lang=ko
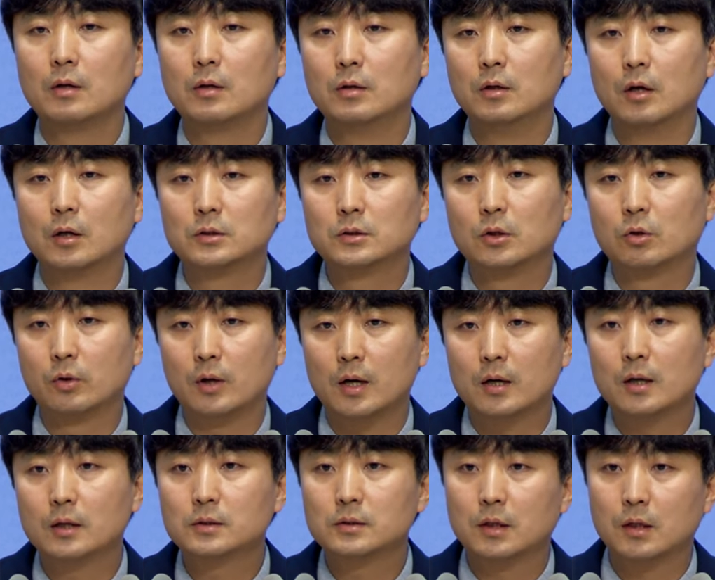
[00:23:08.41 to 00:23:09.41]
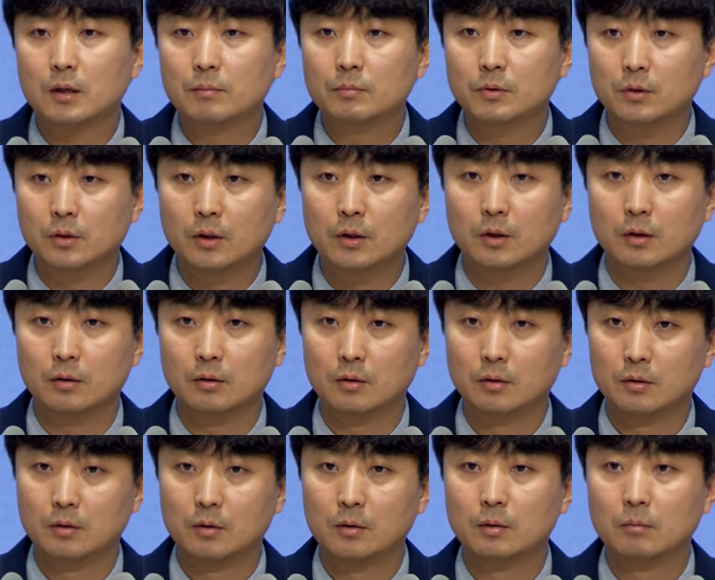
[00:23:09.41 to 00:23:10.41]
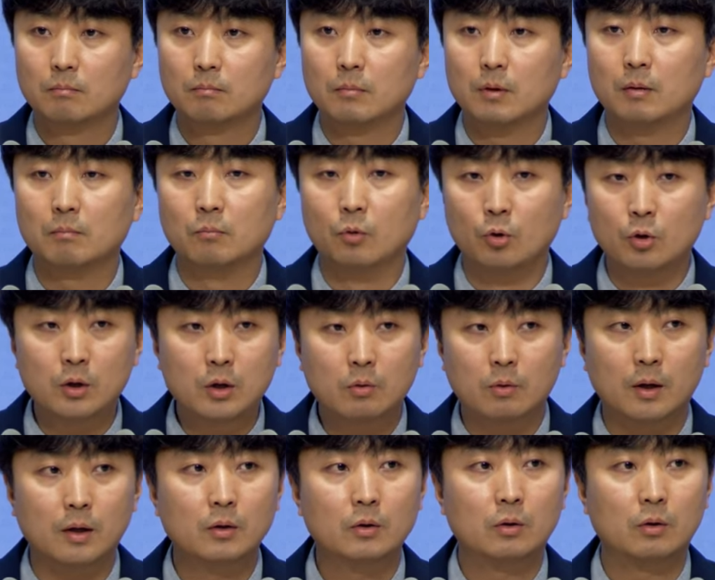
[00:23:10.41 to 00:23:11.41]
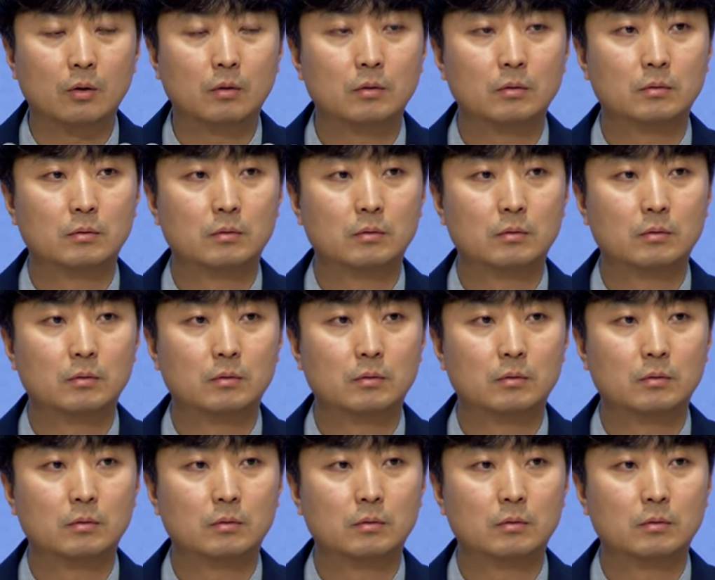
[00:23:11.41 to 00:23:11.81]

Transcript: 영적으로 약한 사람들이 몰려와요.